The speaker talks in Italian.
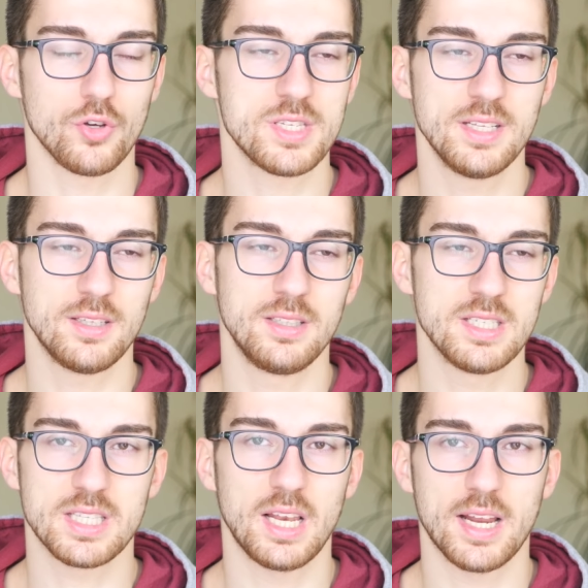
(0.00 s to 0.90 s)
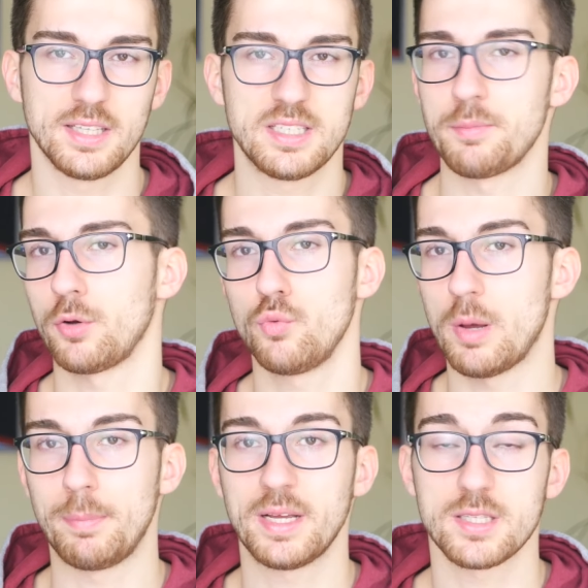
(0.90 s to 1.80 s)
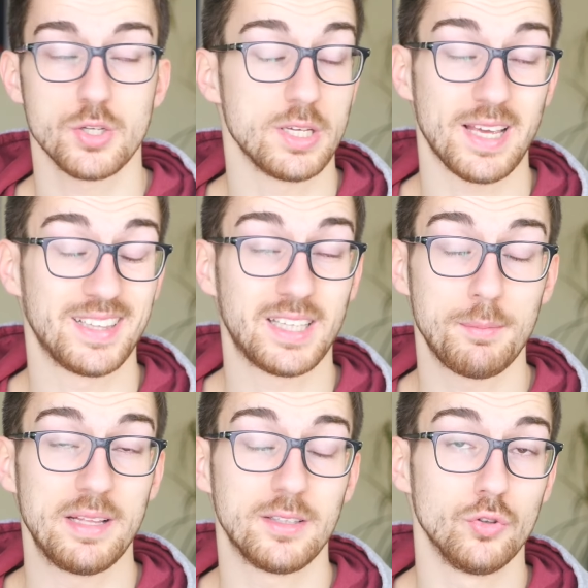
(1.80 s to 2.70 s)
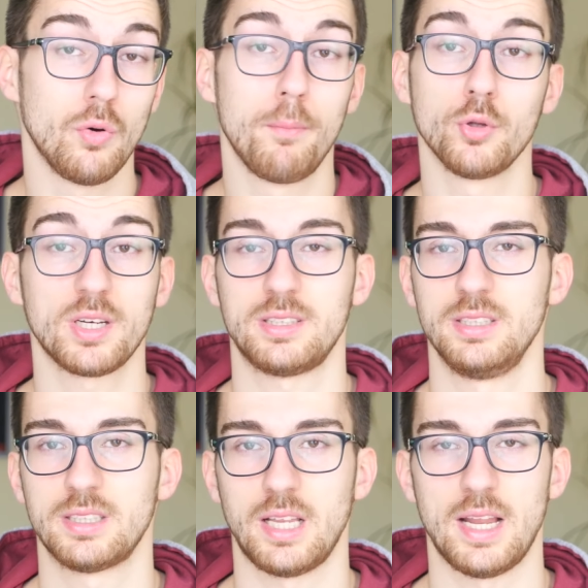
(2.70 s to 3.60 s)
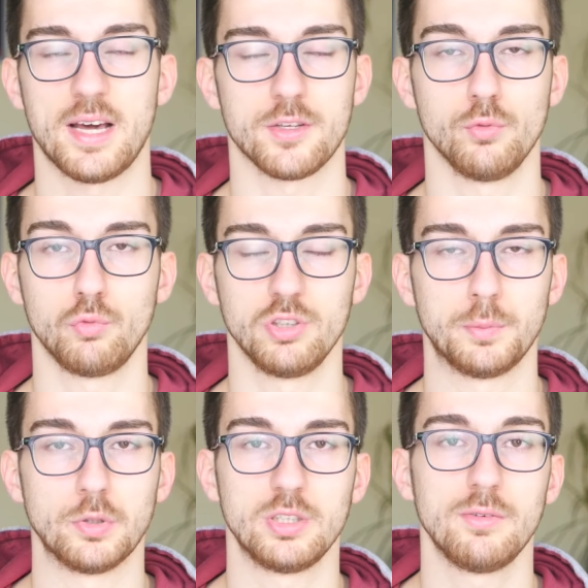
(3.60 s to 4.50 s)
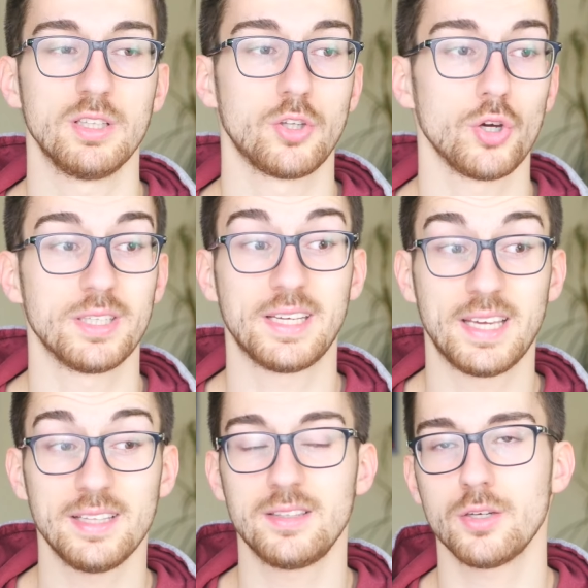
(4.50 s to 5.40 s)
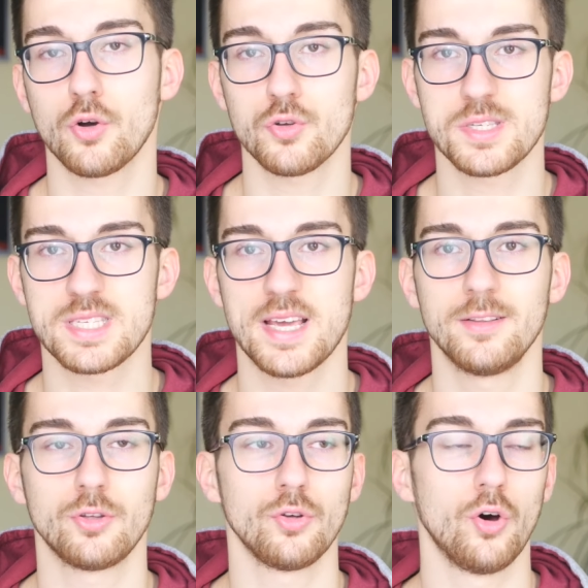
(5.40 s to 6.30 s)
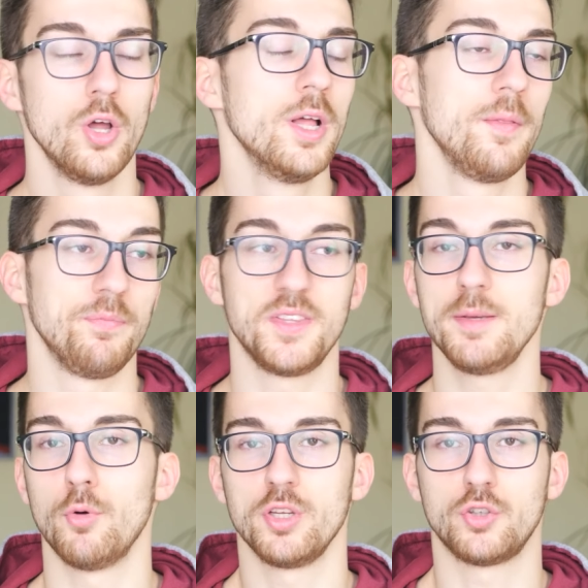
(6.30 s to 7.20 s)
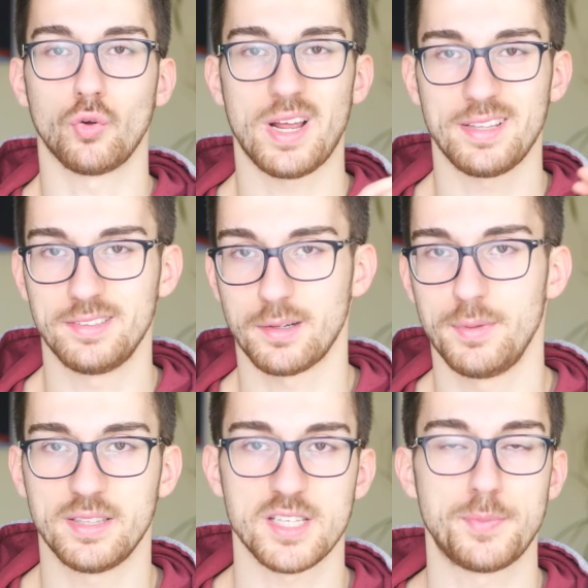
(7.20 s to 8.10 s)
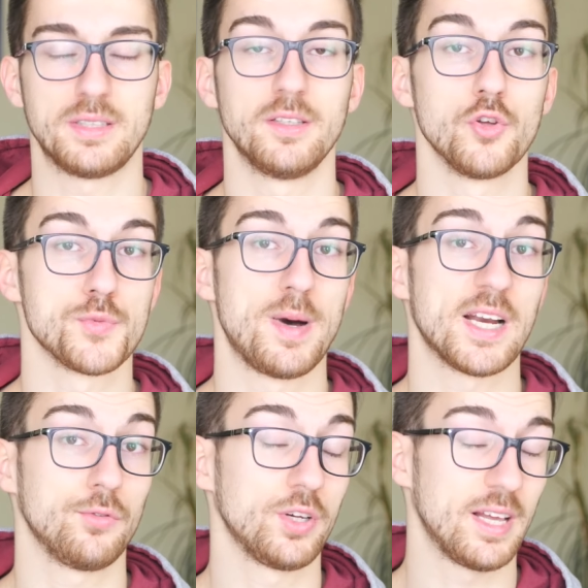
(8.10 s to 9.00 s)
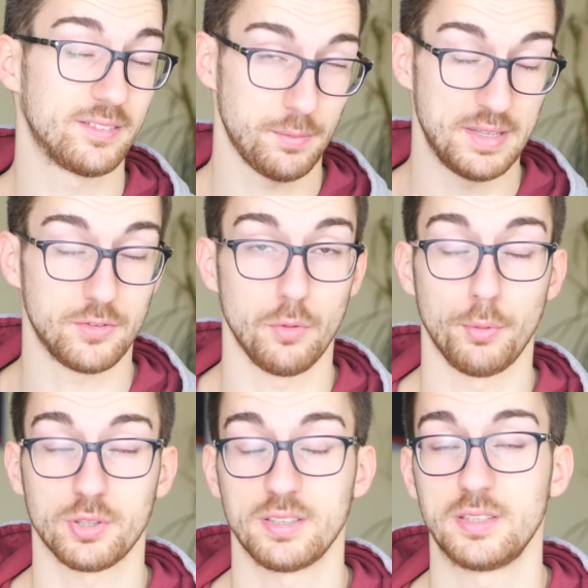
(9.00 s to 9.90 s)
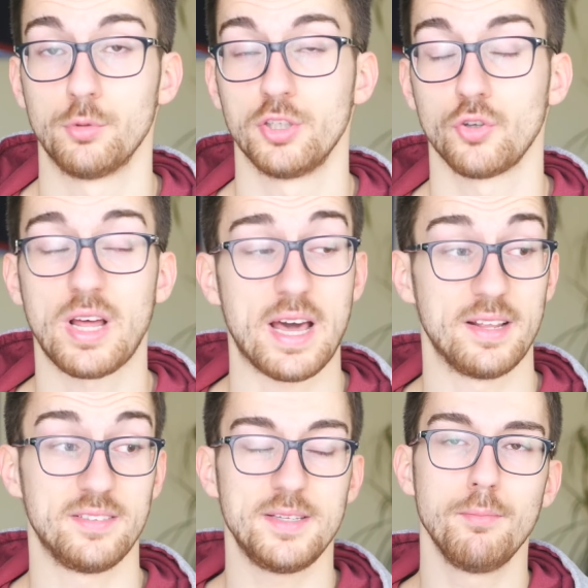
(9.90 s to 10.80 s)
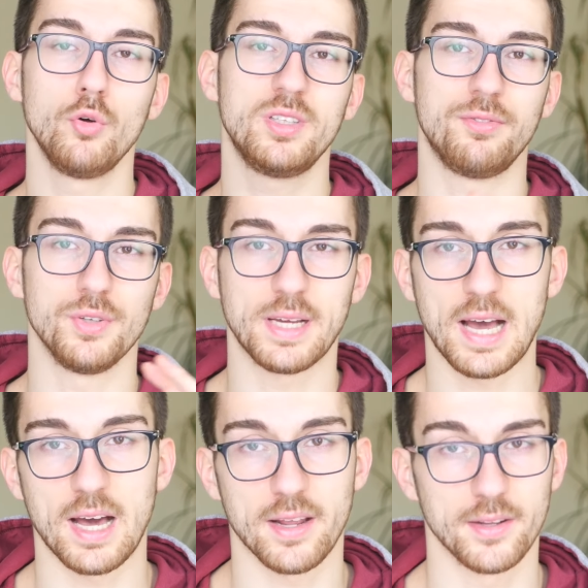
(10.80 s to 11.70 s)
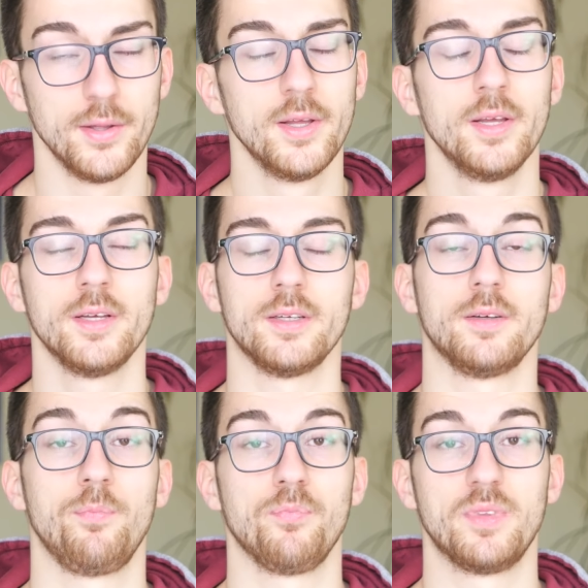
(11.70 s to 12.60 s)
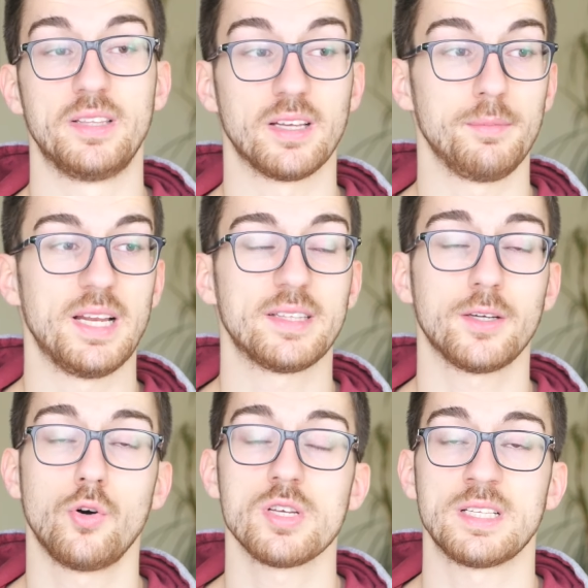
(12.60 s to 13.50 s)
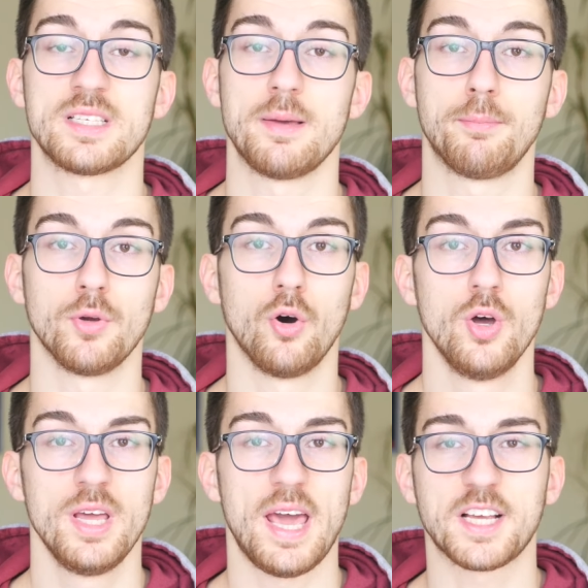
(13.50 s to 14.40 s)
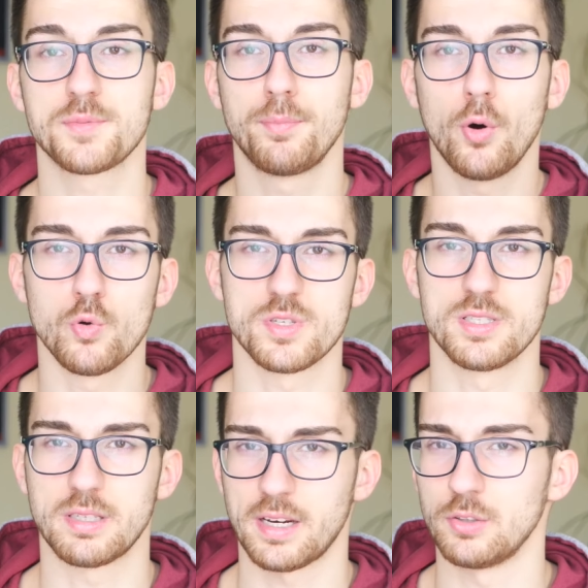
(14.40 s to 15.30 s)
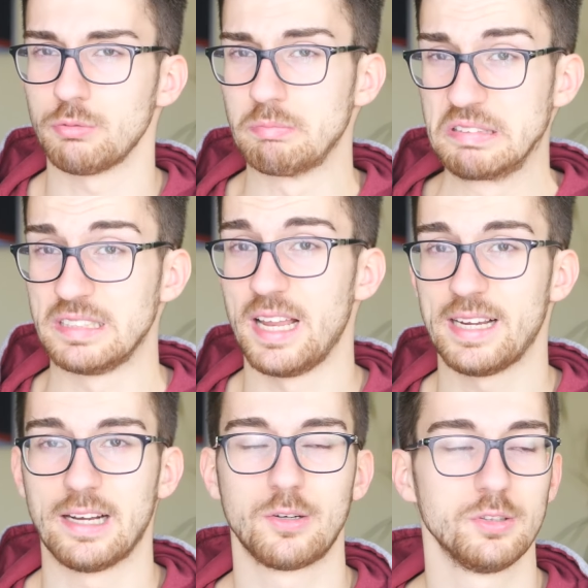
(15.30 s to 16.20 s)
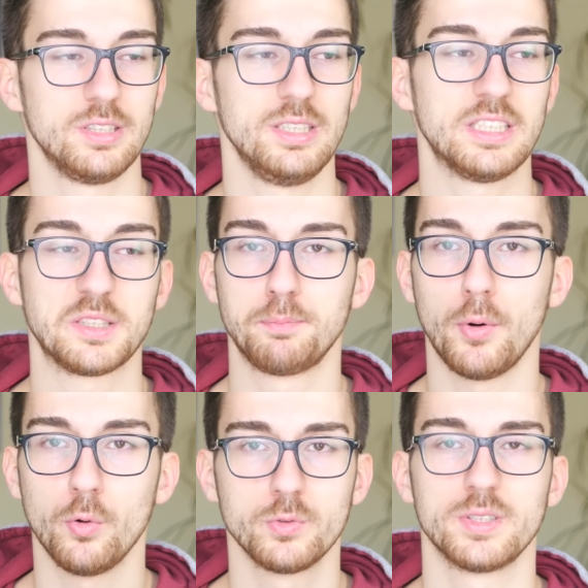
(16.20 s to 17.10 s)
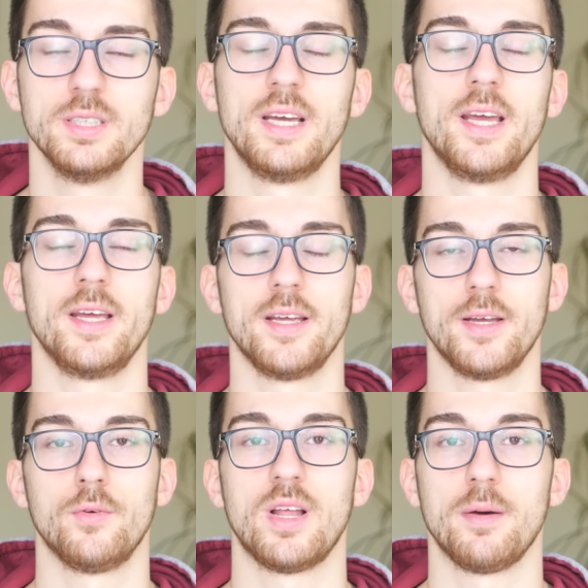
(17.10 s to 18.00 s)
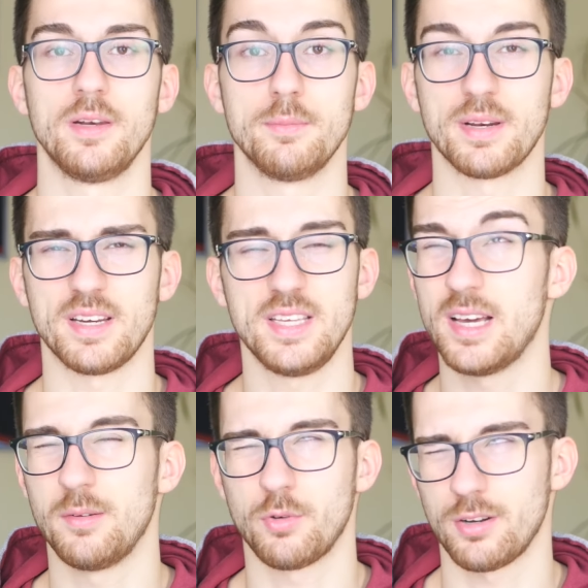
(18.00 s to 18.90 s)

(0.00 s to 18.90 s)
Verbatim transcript: Consente di installare ad esempio alcune applicazioni che altrimenti non potresti installare sul tuo dispositivo Android che ti consentono di monitorare determinati aspetti dello smartphone che altrimenti non potresti monitorare, di modificare ehm, determinate cose, ad esempio Exposed, credo si legga così, Exposed è una libreria,